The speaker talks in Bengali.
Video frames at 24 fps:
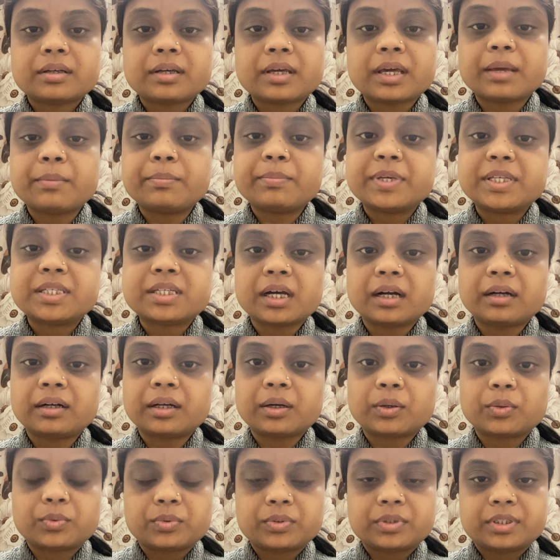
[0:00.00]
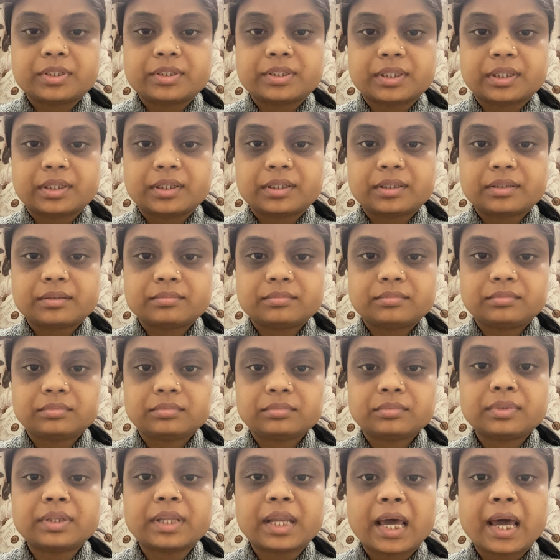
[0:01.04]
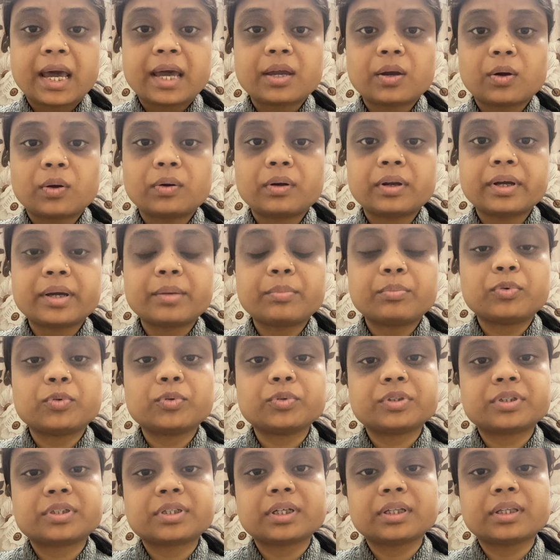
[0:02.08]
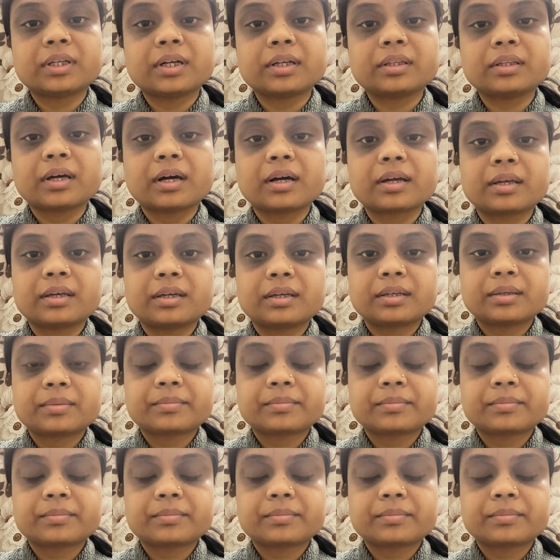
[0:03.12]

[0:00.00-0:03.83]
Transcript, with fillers: এই বিচারটা করতে জানে ন্যায় অন্যায়ের বোধটা তার থাকে